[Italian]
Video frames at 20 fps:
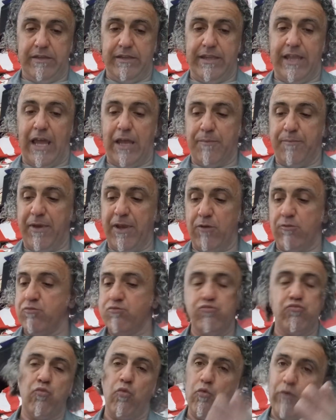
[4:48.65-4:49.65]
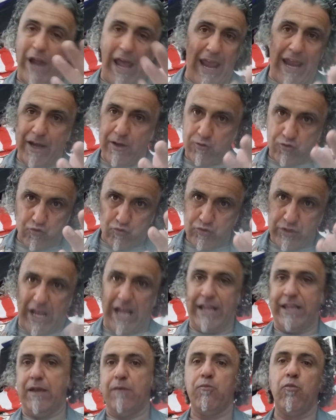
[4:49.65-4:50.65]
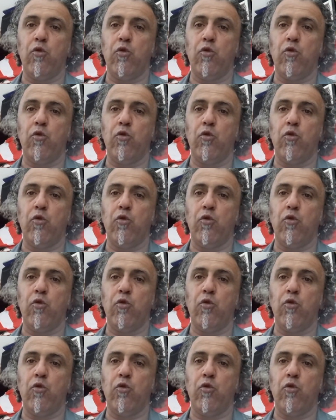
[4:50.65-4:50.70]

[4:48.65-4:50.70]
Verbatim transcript: dai un, un aereo scusate,